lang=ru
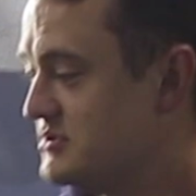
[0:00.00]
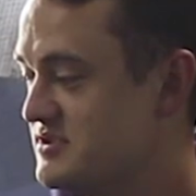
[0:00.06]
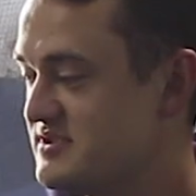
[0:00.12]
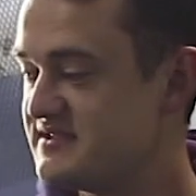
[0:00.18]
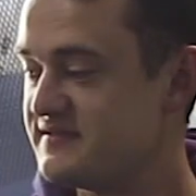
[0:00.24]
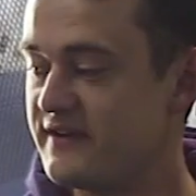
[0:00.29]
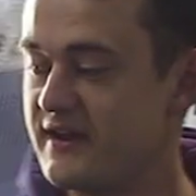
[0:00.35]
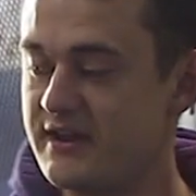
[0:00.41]

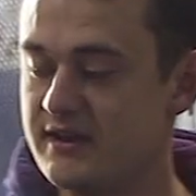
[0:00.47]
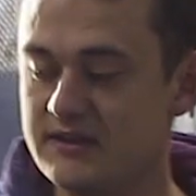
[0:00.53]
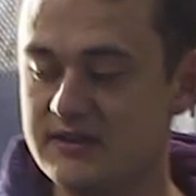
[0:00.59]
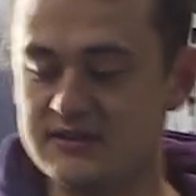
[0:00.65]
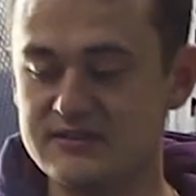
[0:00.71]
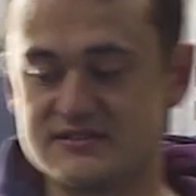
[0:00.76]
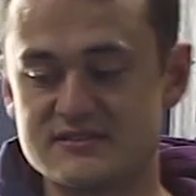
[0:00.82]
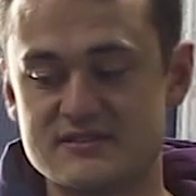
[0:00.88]

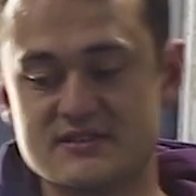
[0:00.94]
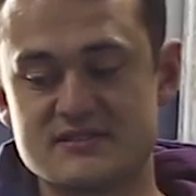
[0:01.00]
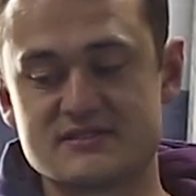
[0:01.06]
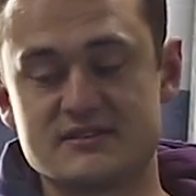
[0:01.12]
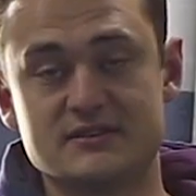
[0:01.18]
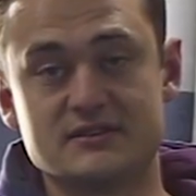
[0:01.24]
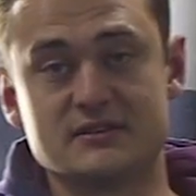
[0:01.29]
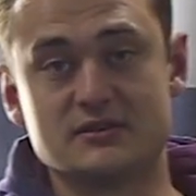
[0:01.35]
сварили из
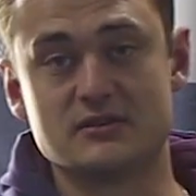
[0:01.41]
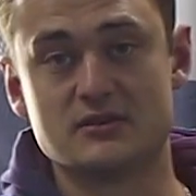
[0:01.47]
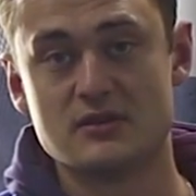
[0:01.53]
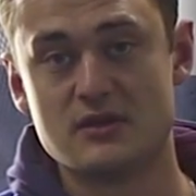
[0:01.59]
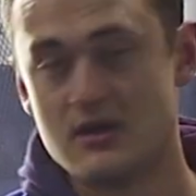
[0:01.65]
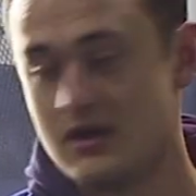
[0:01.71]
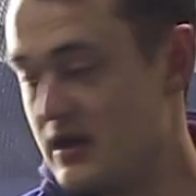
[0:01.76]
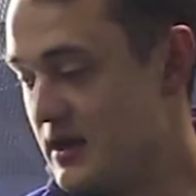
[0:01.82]
нескольких,
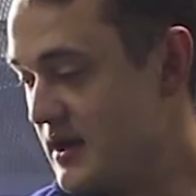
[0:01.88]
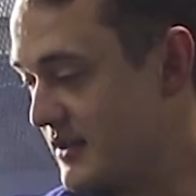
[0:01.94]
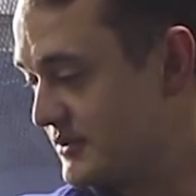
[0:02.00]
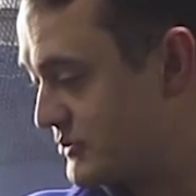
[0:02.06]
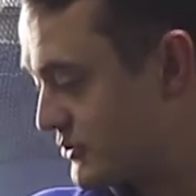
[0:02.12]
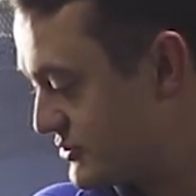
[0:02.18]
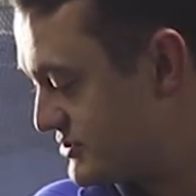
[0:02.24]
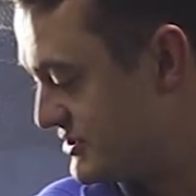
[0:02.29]

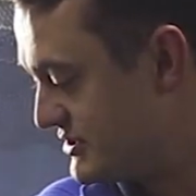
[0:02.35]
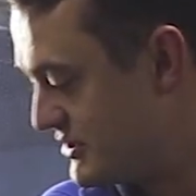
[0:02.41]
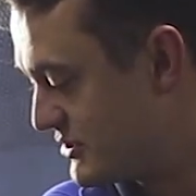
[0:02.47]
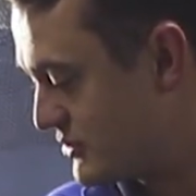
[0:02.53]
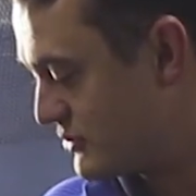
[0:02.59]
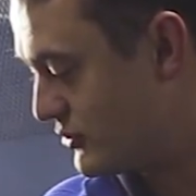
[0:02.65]
открутили